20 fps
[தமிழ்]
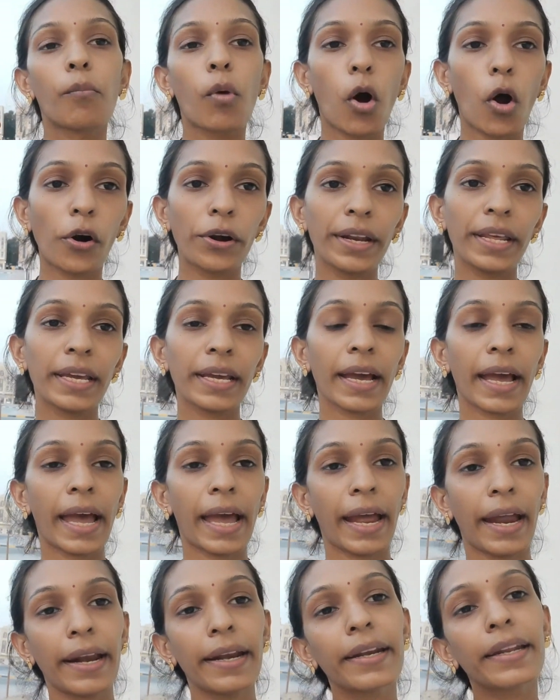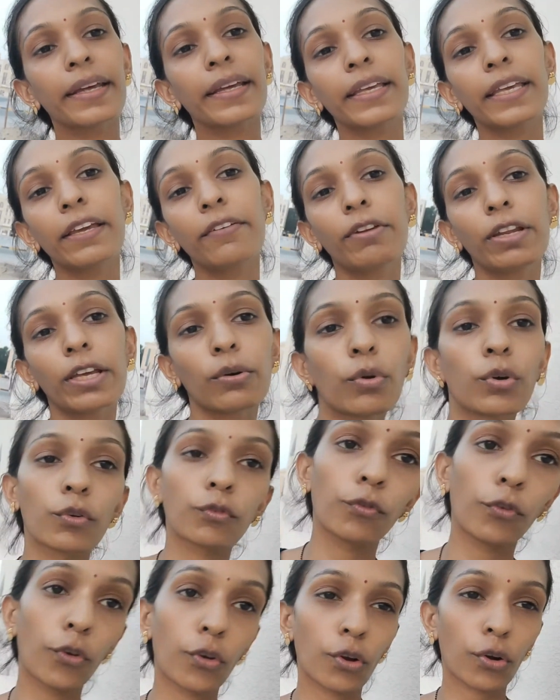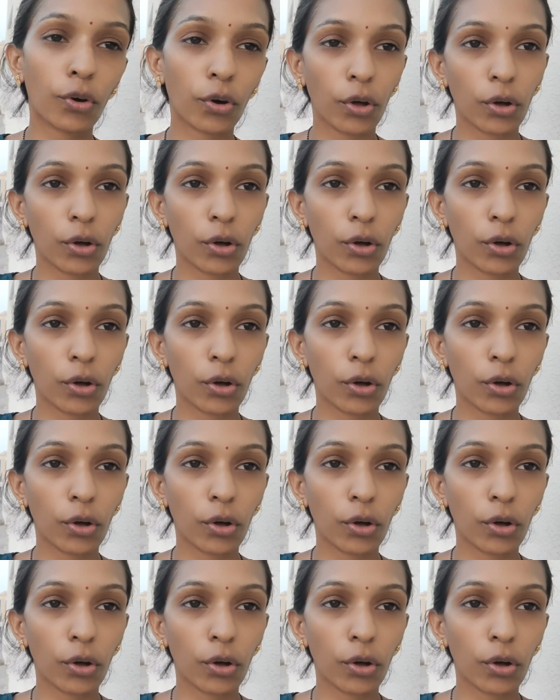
மார்னிங் அண்ட் ஈவினிங் ஒரு ஃபோர் ஓ